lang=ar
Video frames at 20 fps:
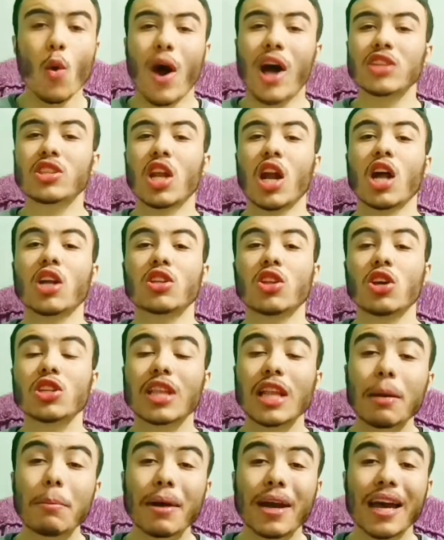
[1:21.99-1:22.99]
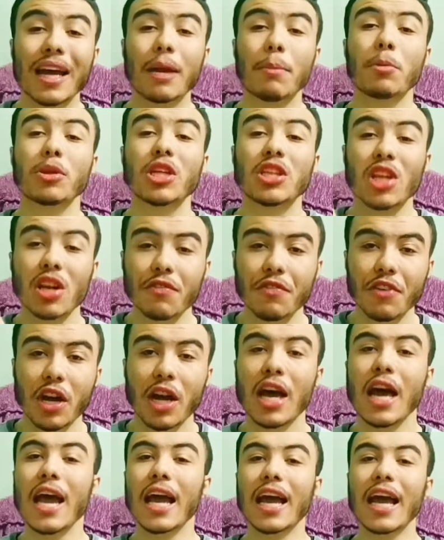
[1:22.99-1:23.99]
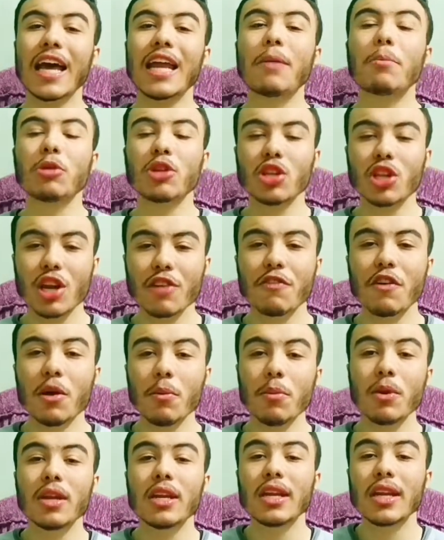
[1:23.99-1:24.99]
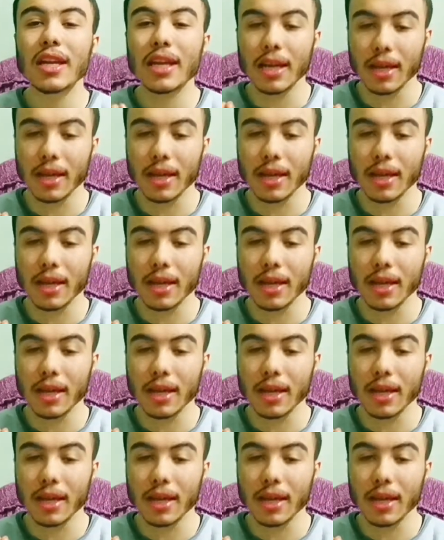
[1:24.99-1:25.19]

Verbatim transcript: وحتى العرضيات لما كانت بتترفع كانت بتترفع من